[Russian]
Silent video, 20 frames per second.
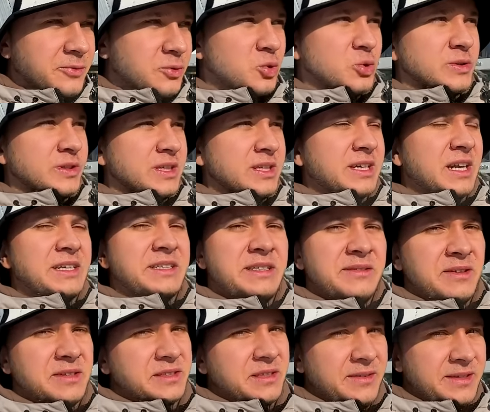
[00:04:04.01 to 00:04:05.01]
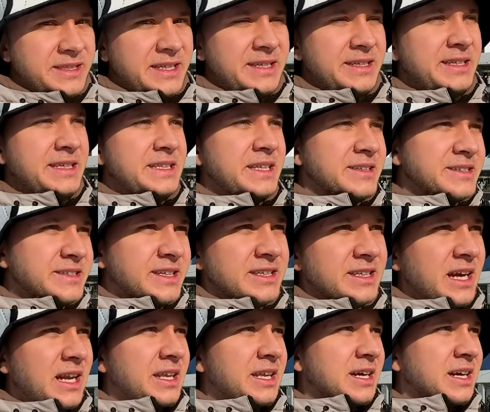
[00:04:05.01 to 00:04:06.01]
вкусных, красивых заведений и
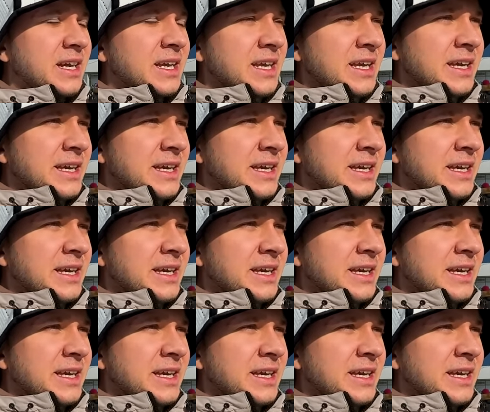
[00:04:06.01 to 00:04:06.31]
национальных,